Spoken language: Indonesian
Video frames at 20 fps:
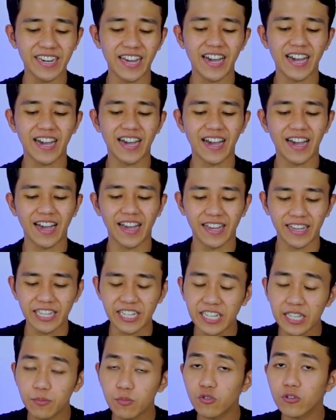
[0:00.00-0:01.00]
Nah,
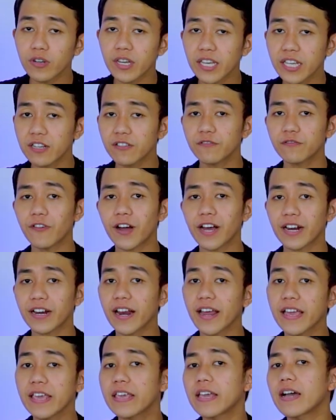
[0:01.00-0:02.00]
ini mungkin
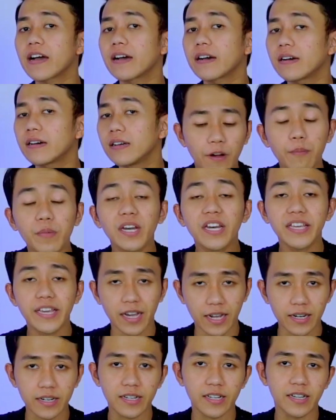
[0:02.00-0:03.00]
warna yang
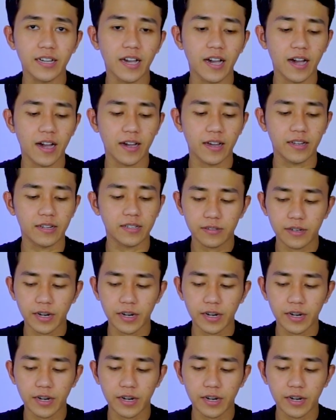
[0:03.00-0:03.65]
familiar dengan